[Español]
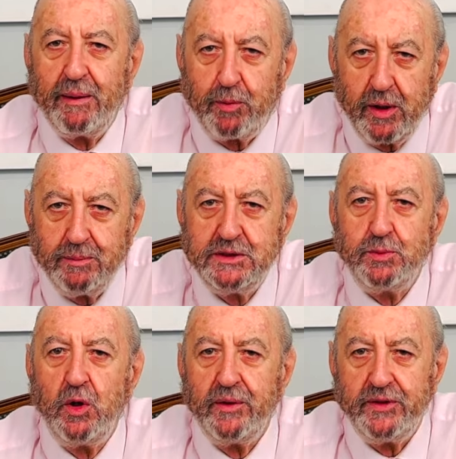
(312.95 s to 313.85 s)
por el
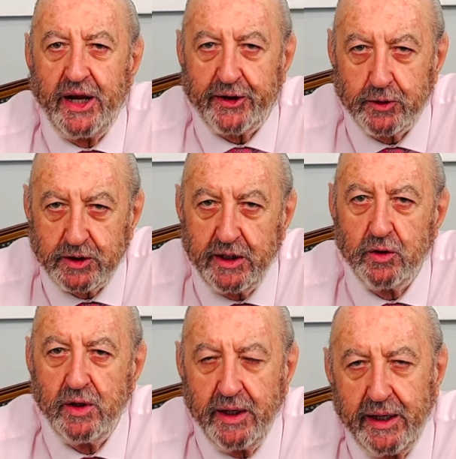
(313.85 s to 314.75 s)
mismo
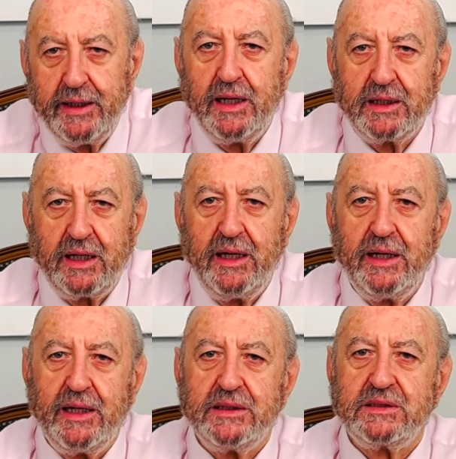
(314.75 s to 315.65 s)
derrotero en el
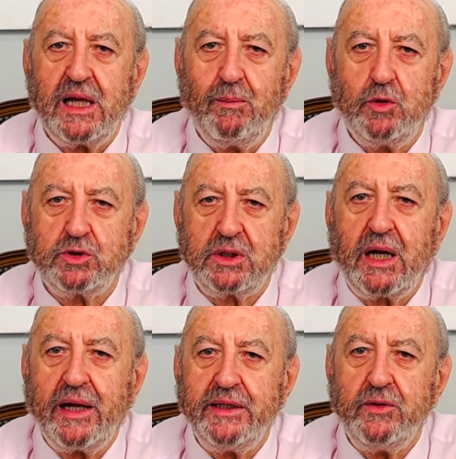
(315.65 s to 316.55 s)
que estamos
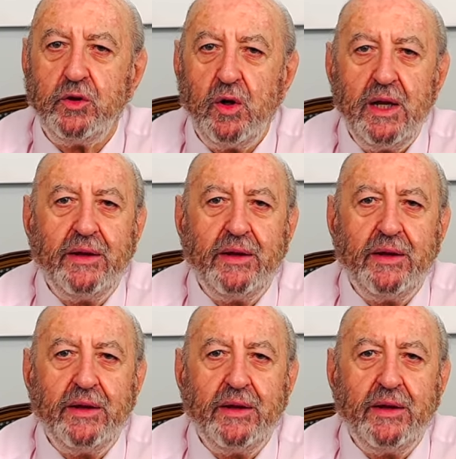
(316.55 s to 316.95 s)
cayendo,